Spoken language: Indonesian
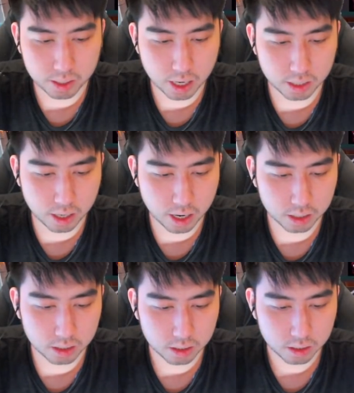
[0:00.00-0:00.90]
aja
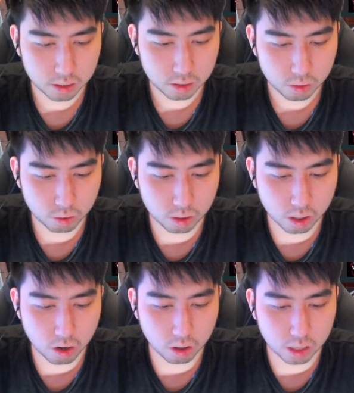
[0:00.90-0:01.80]
guys Untuk ke
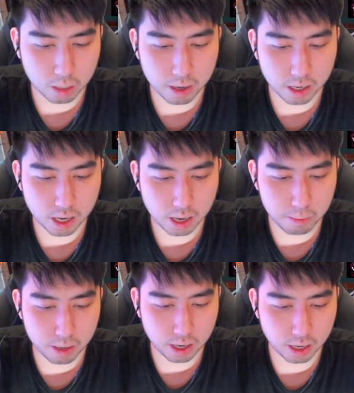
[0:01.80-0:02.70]
counter Mage
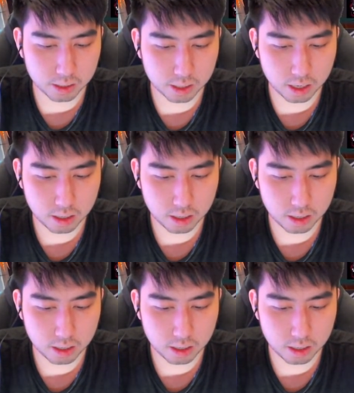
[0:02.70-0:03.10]
Gaming ya guys ya